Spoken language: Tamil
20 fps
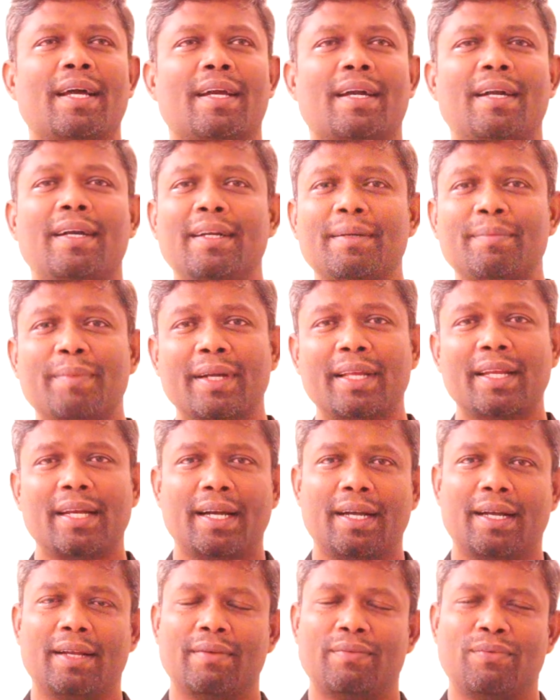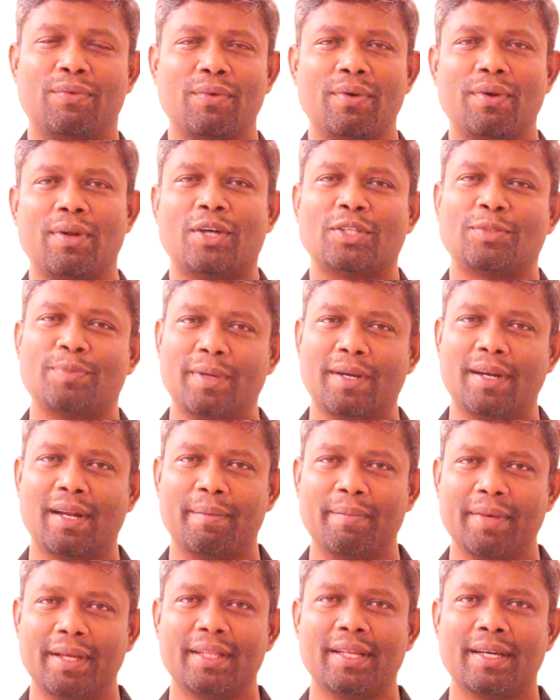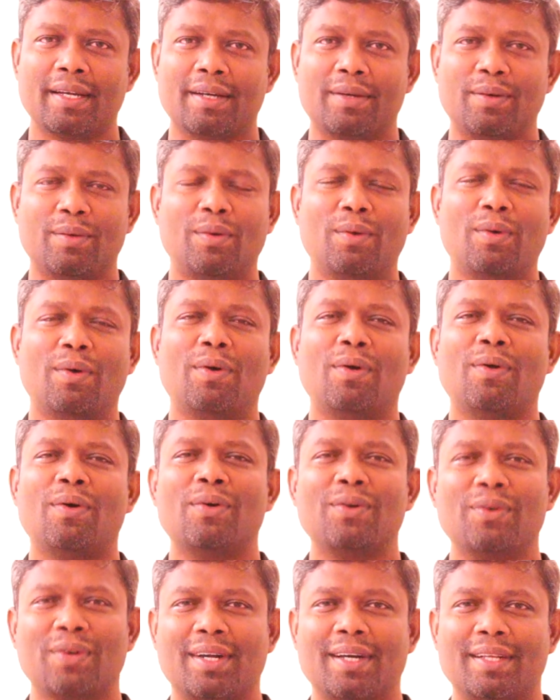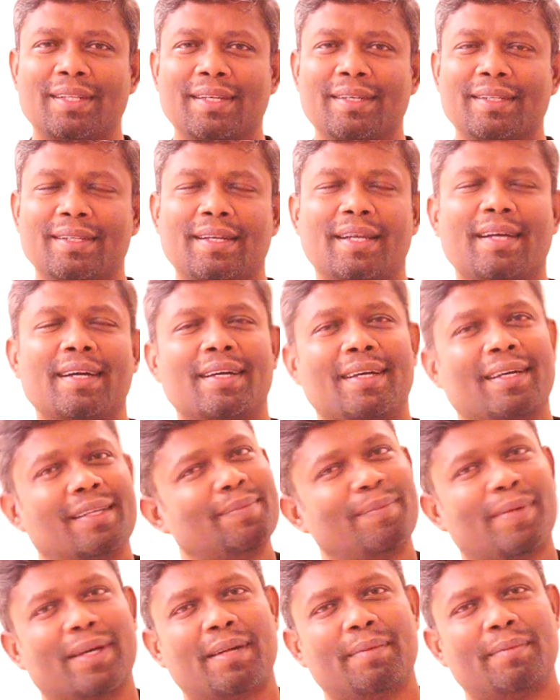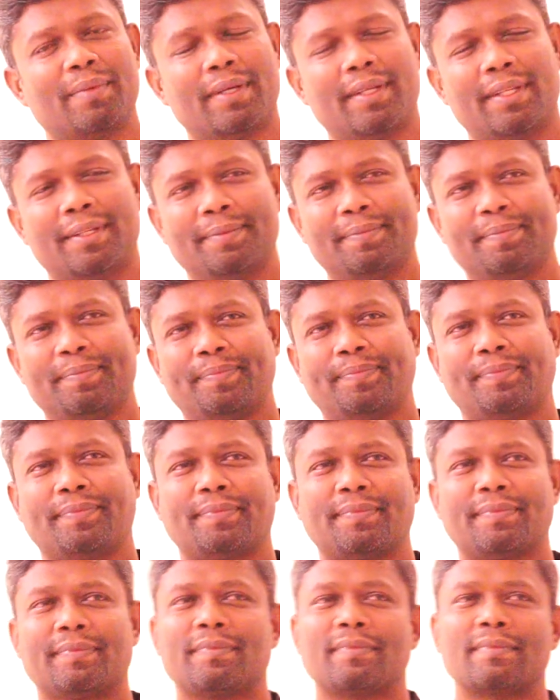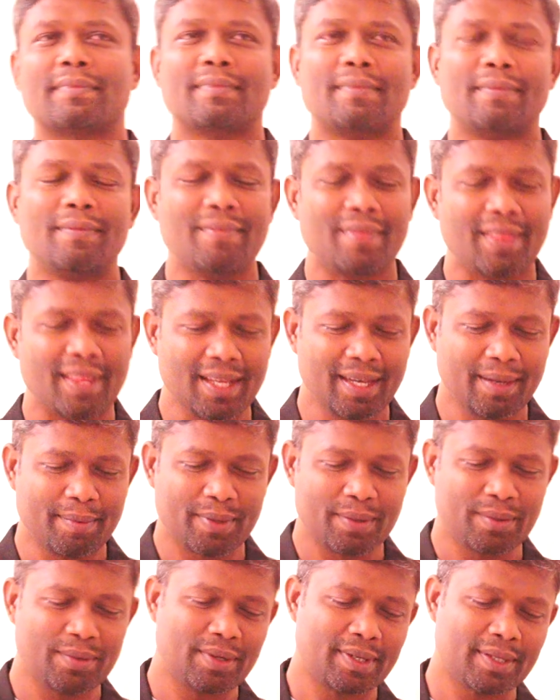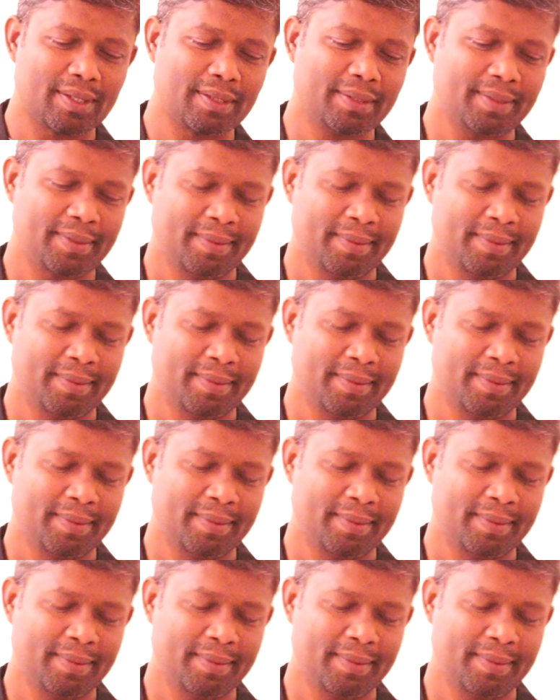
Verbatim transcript: ரெண்டு மணி நைட்டில் ஃபுல் ஹாஸ்பிட்டல் அமைதியாக இருக்குது ஓன்னு ஒரு கற்று கற்றுறாங்க அது மறக்க முடியாது அப்புறம் கூப்பிட்டு